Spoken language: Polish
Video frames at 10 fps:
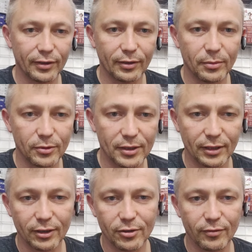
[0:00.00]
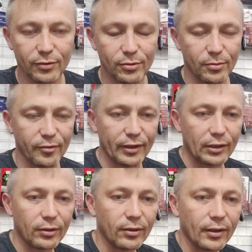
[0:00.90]
wiadomo,
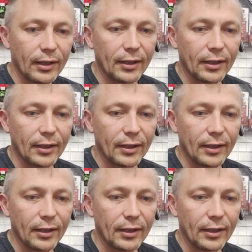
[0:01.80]
standardowo-sumowego.